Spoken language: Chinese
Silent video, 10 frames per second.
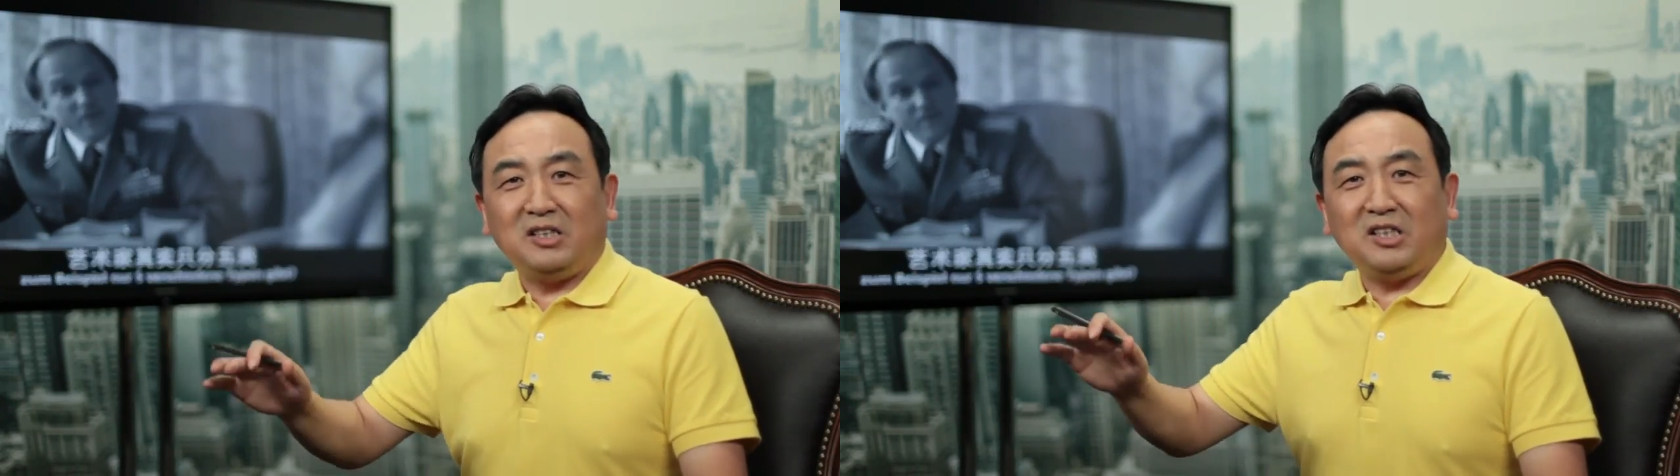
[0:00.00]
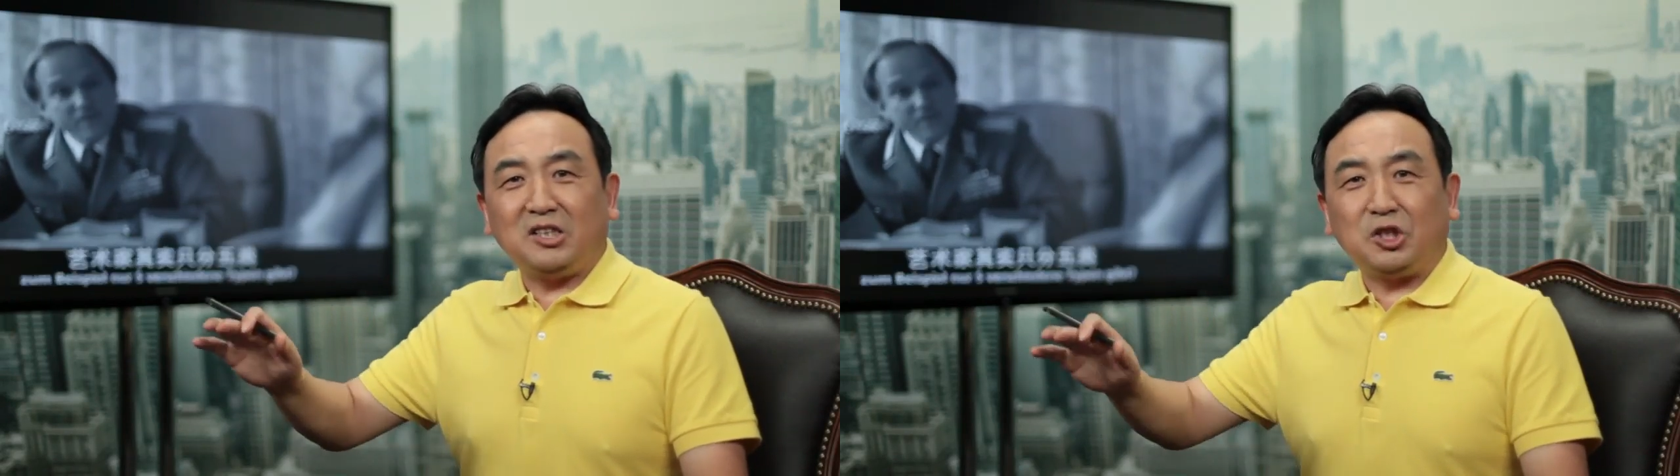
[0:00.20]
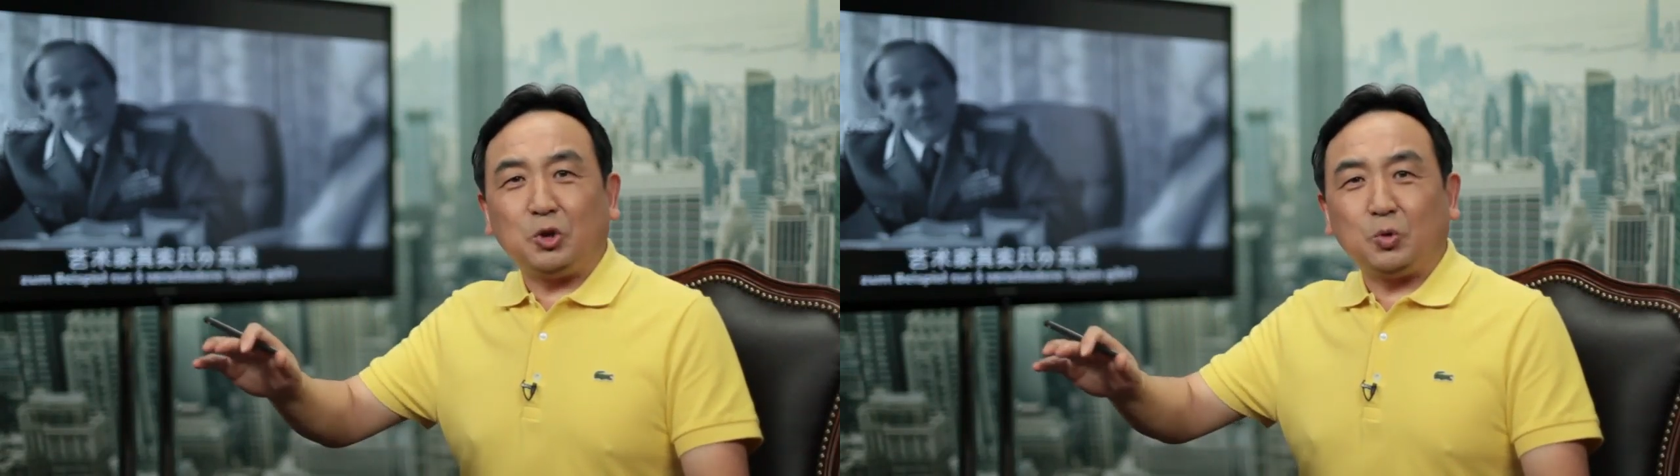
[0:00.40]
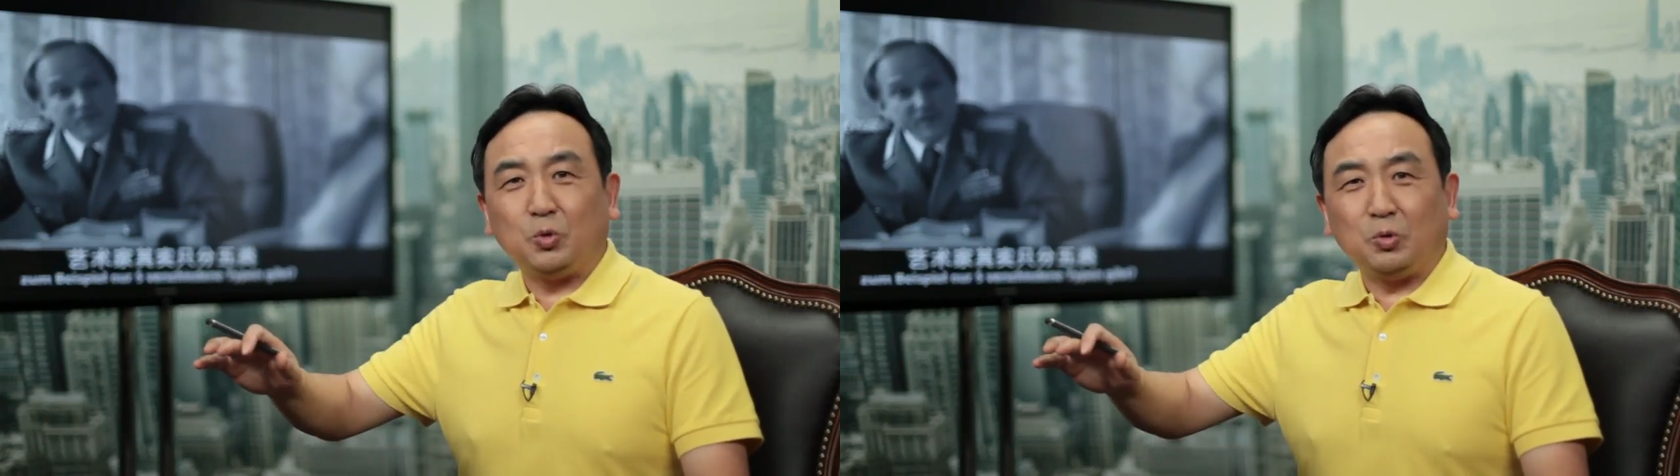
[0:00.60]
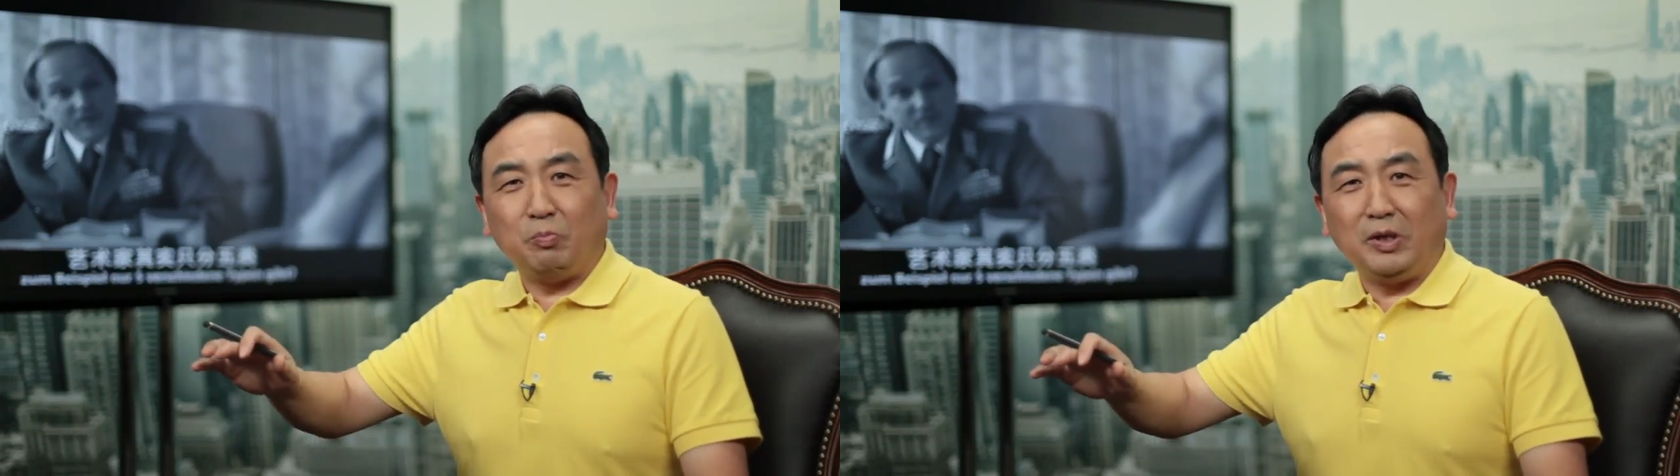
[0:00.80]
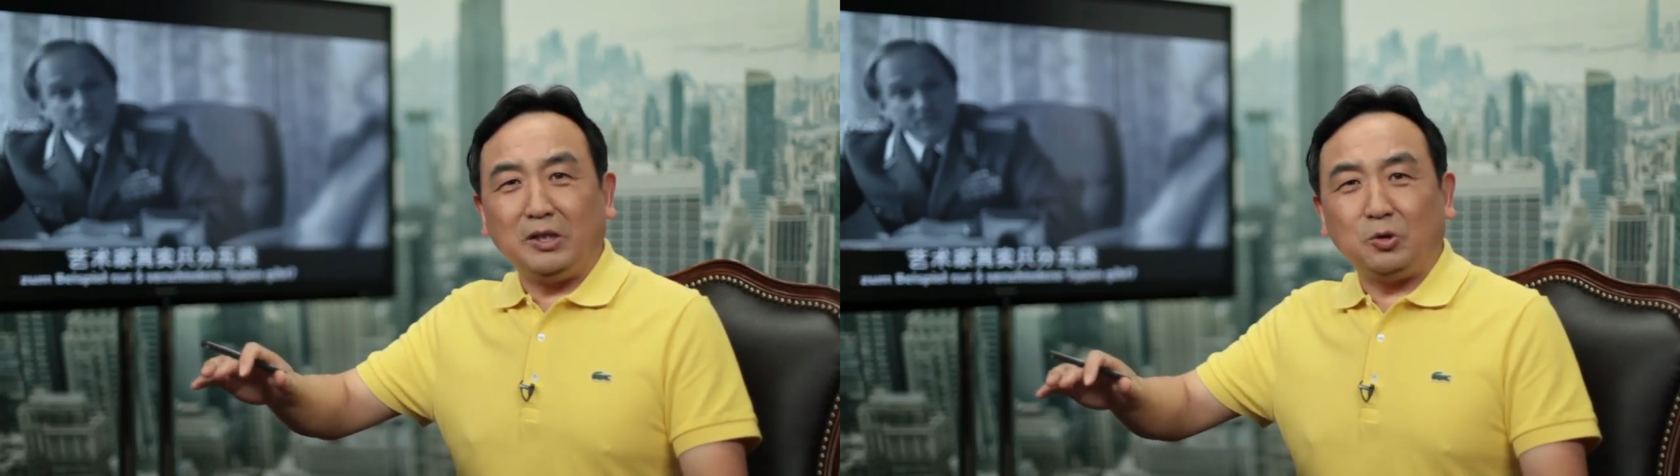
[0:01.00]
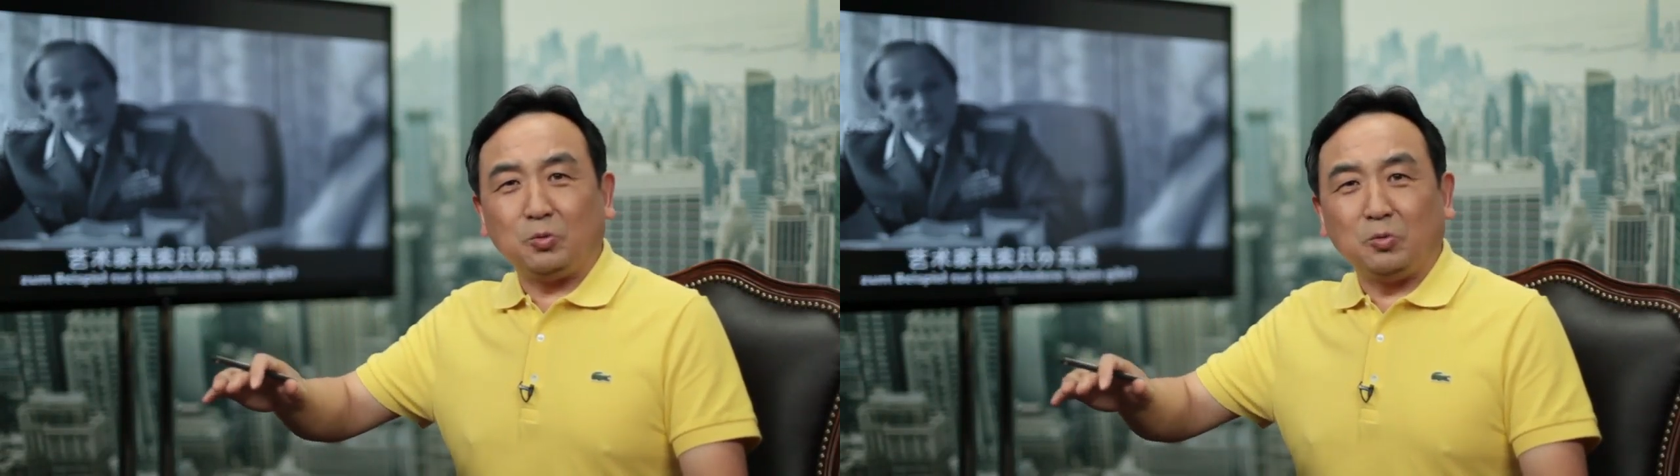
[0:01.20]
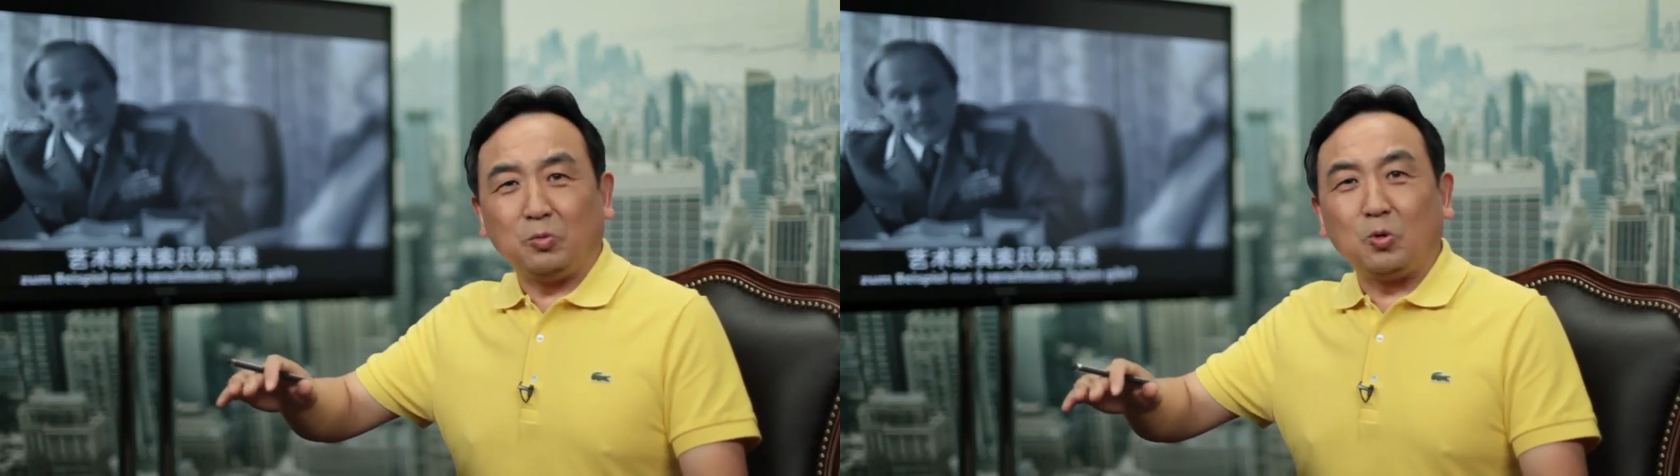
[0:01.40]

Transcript: 揭示出民主